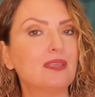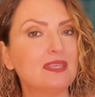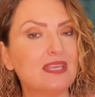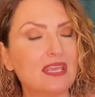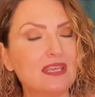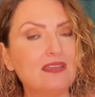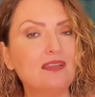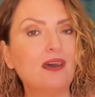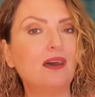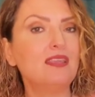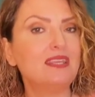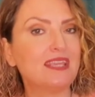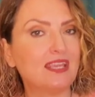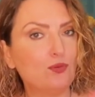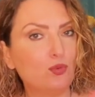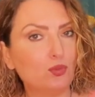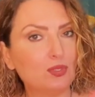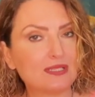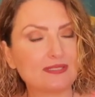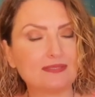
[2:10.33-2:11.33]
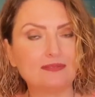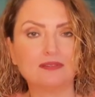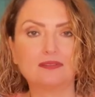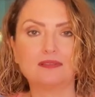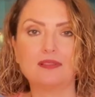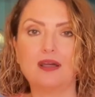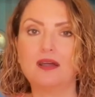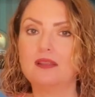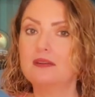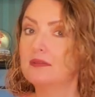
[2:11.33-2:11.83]
Yeni ay yeni
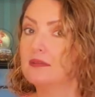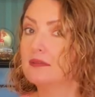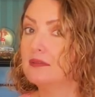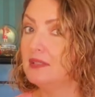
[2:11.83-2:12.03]
olasılıklar,